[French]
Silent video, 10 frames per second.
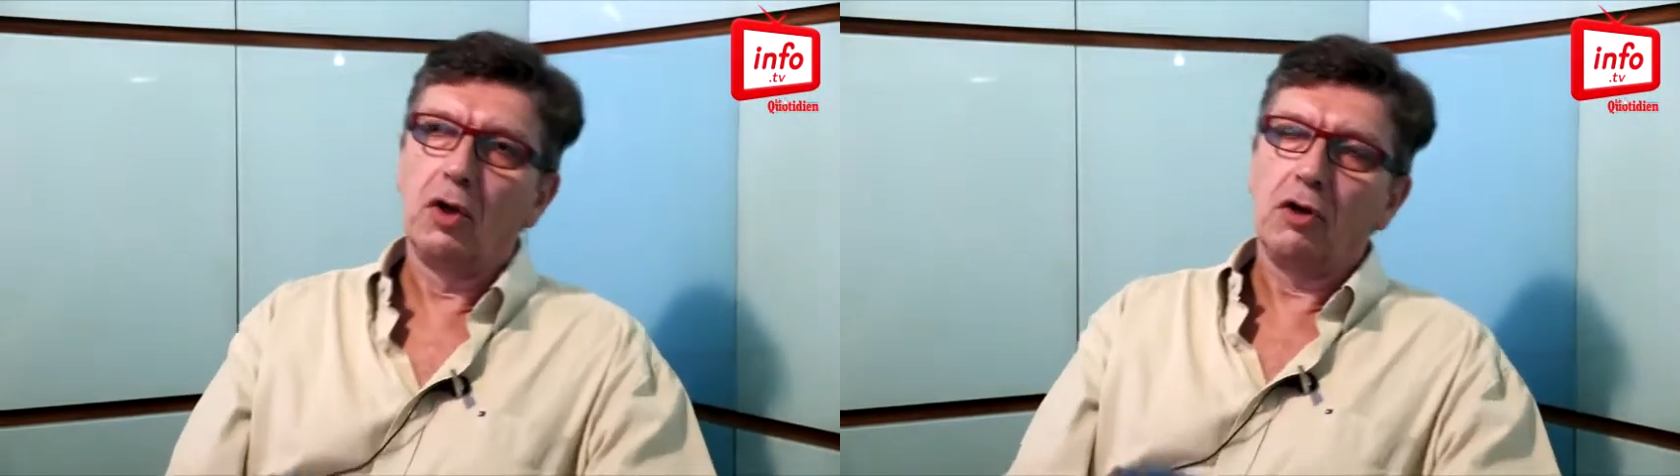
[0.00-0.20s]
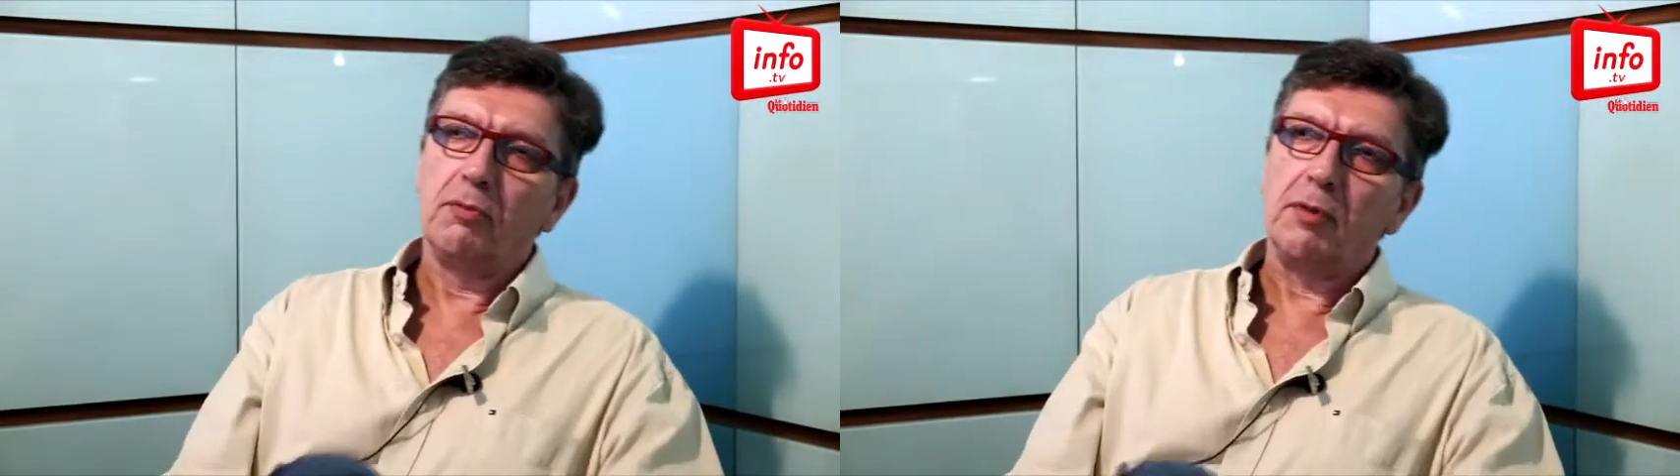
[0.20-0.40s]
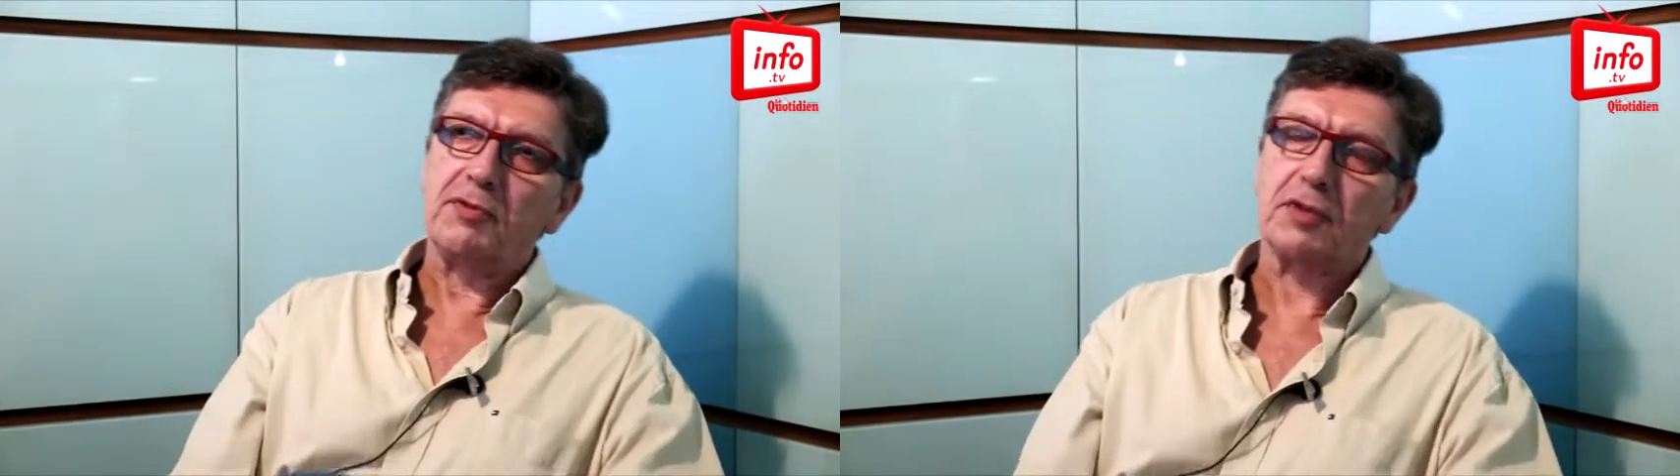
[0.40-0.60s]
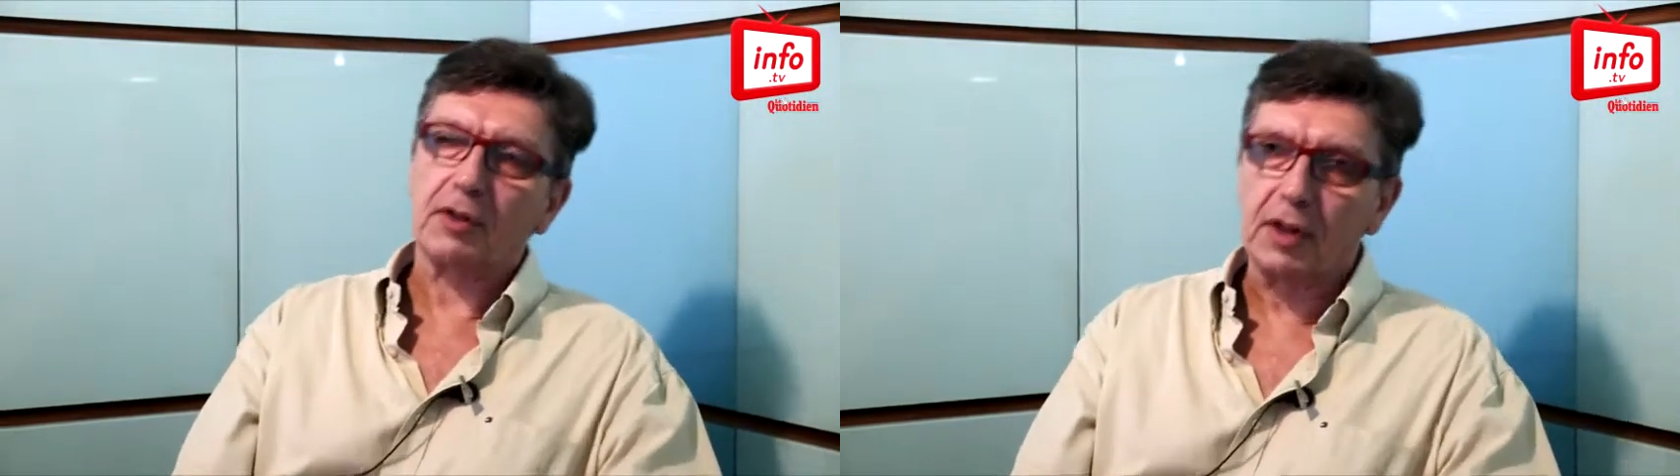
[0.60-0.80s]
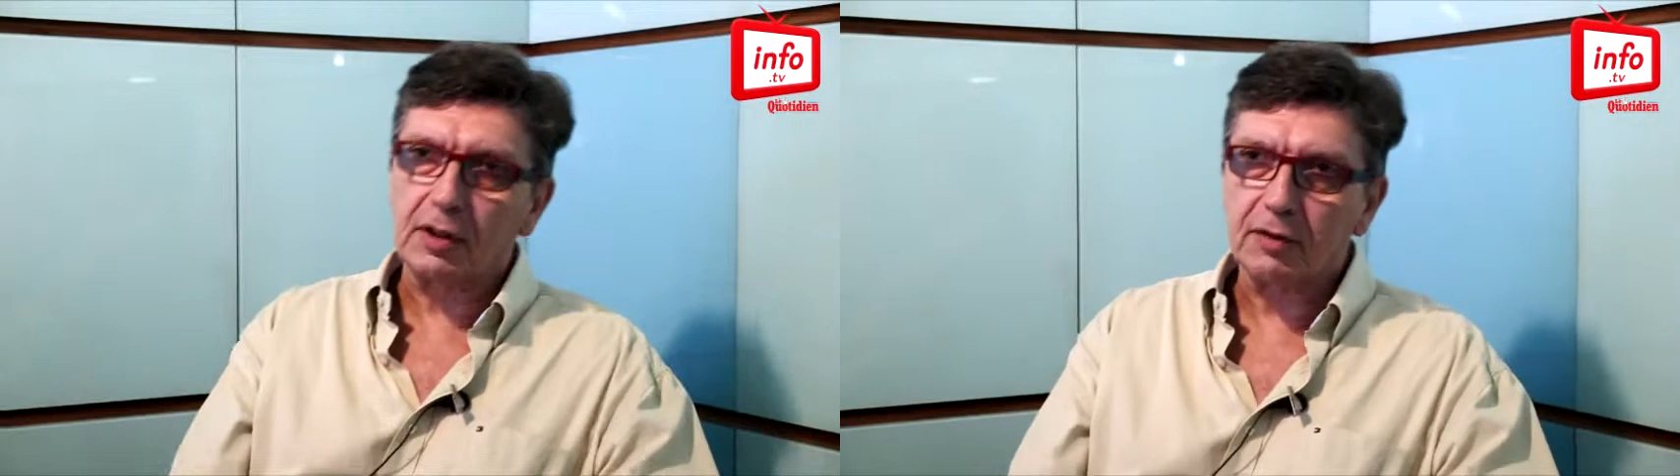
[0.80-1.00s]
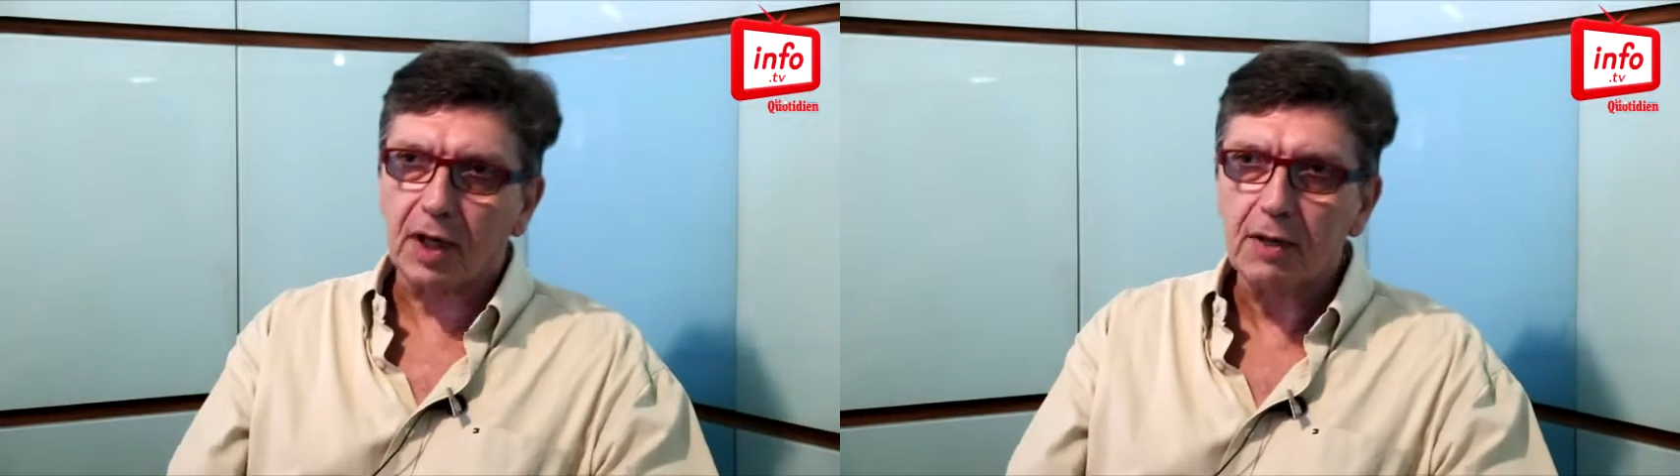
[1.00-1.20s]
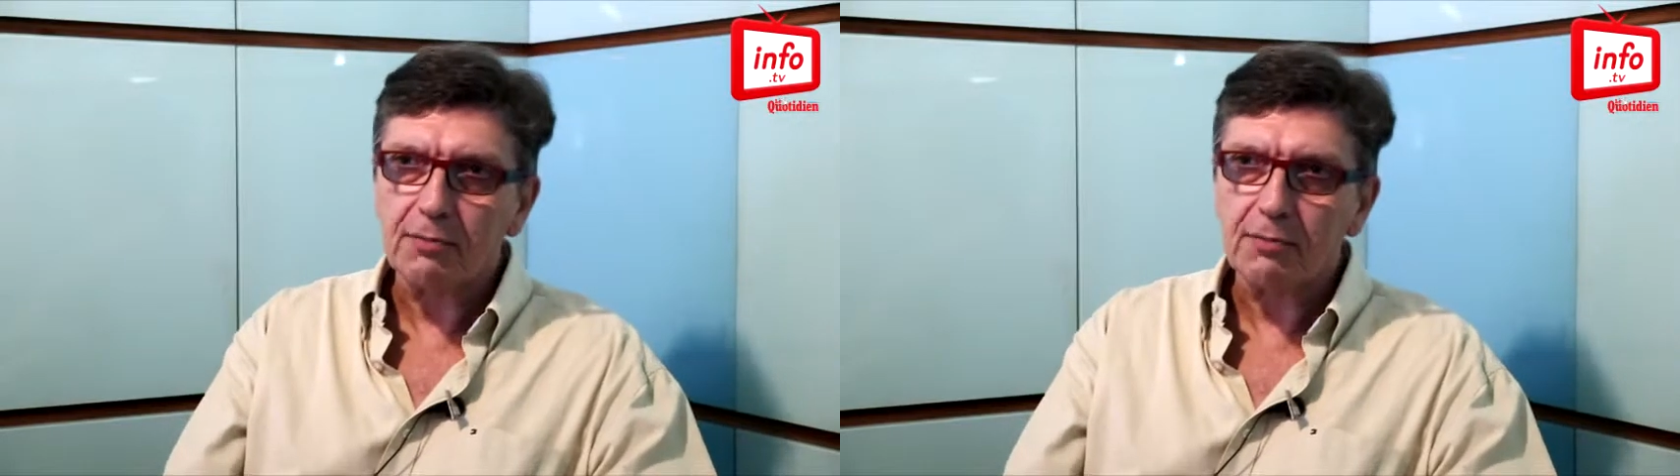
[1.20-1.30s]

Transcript: le même set électoral,